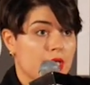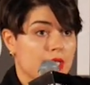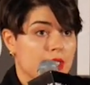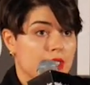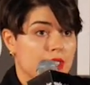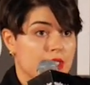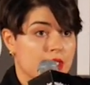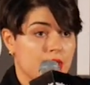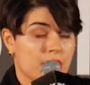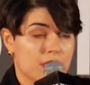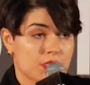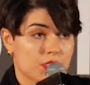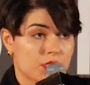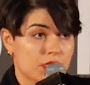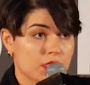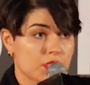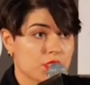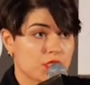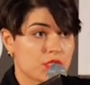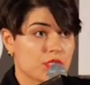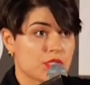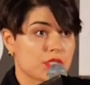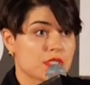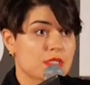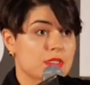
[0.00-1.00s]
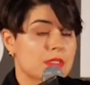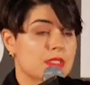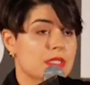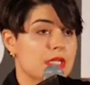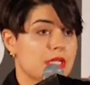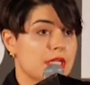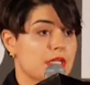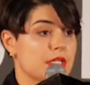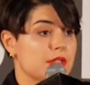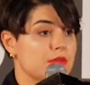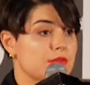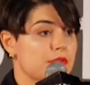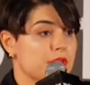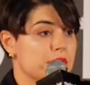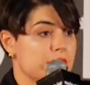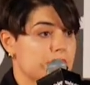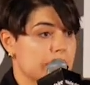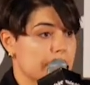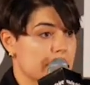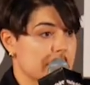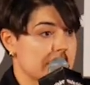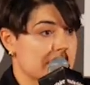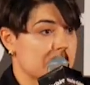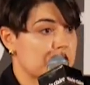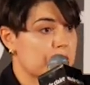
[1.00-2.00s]
«я женщина»
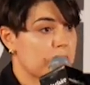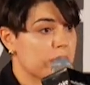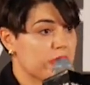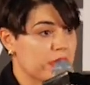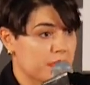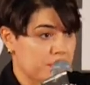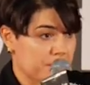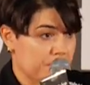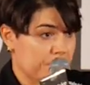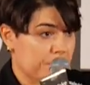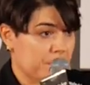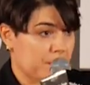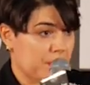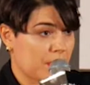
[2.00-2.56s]
склеивается с «мы».